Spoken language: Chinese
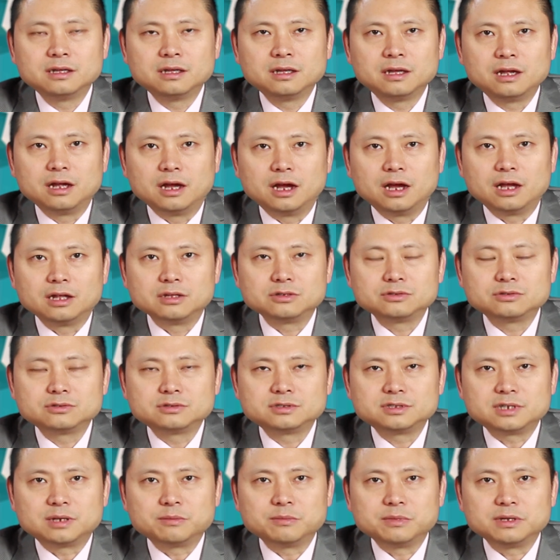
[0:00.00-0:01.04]
啊
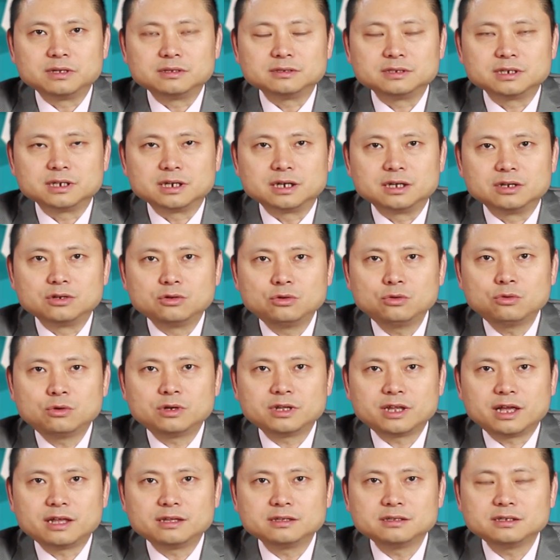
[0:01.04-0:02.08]
咱们这个洛
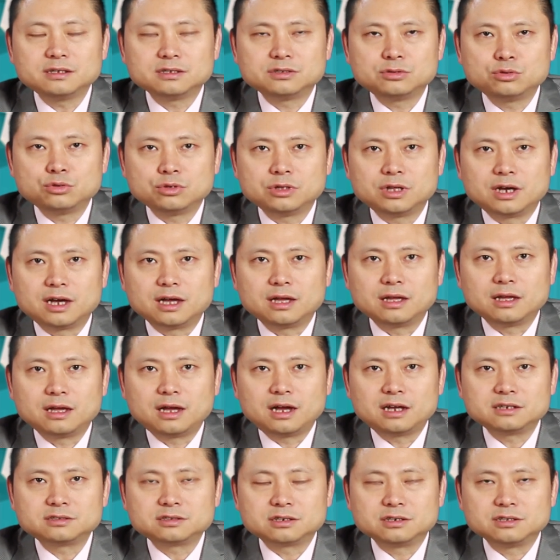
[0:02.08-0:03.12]
南地区的阿
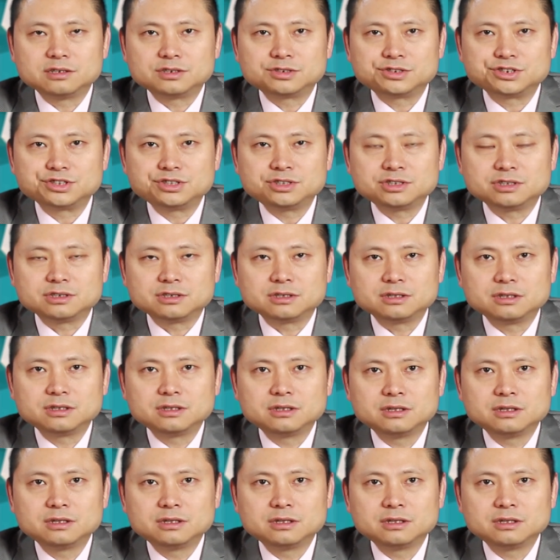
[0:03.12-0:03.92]
舍利石器